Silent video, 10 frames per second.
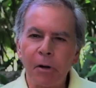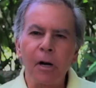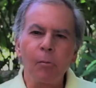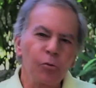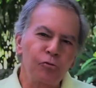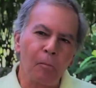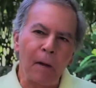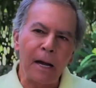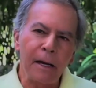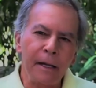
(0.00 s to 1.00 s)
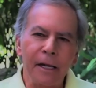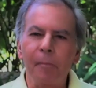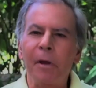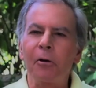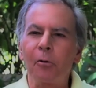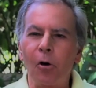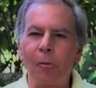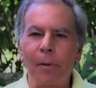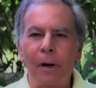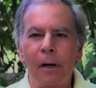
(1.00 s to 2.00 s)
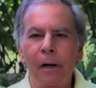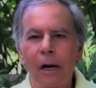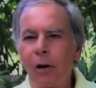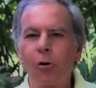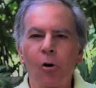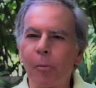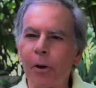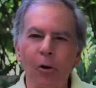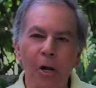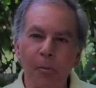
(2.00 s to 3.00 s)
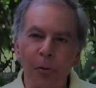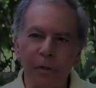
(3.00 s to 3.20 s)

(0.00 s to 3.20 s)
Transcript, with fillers: pero los musulmanes en el medio de Europa, a los europeos no les